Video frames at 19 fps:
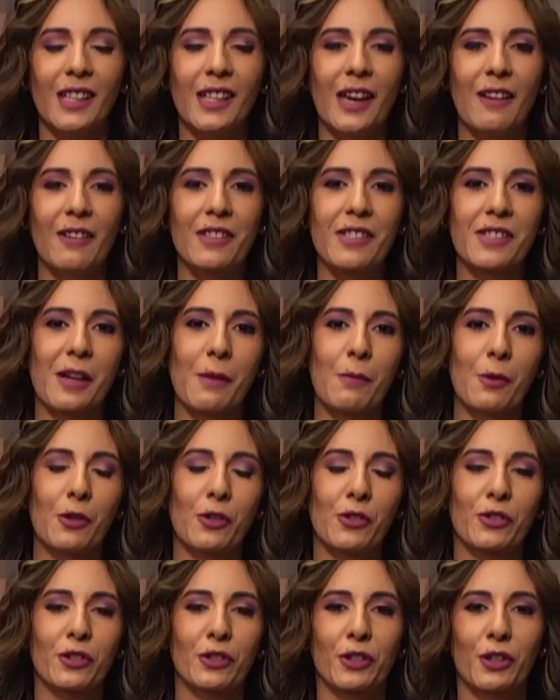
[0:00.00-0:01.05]
Y avanzamos
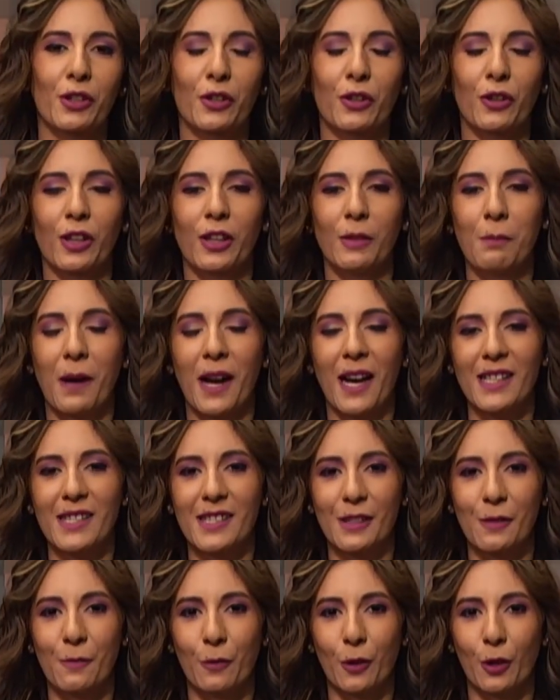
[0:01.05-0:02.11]
nosotros con
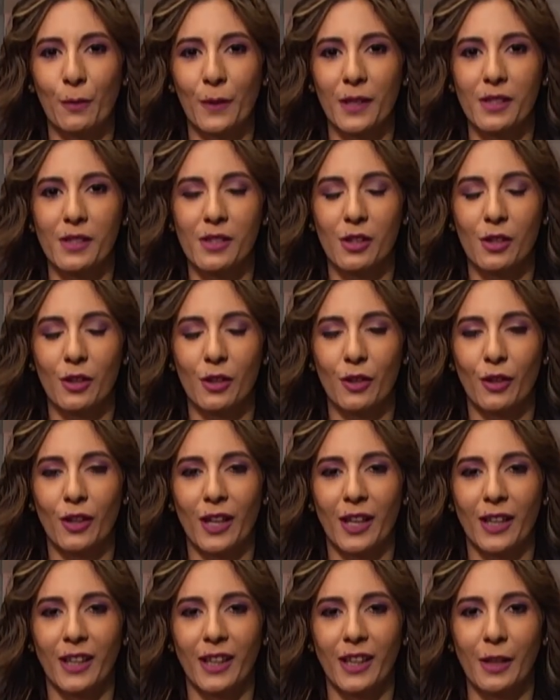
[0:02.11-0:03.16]
más
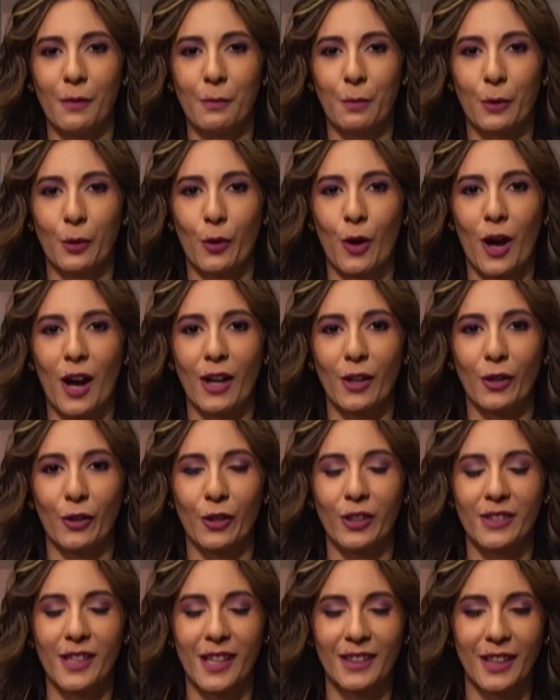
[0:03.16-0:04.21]
información aquí en ProAgro
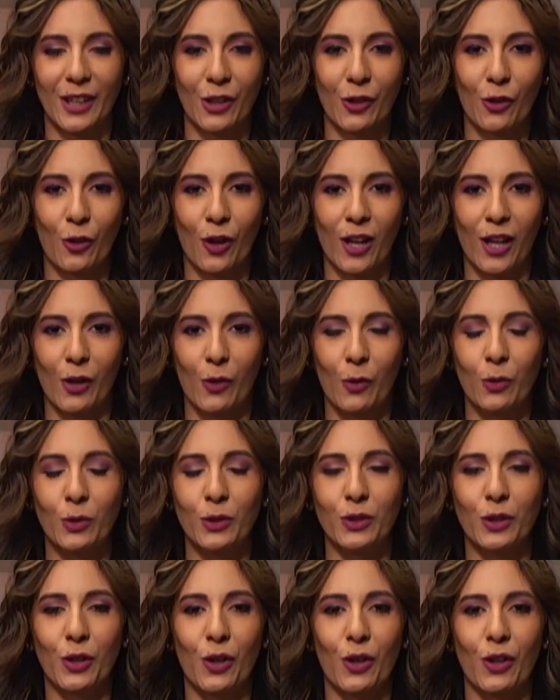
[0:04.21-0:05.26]
y ya tengo el
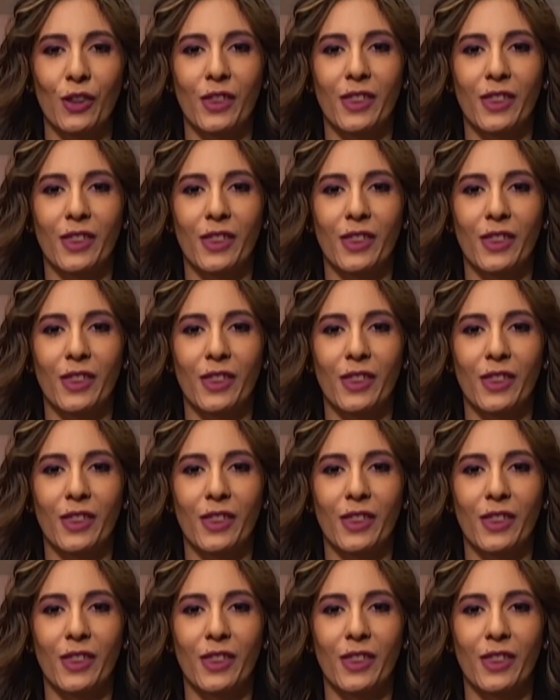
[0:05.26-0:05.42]
gusto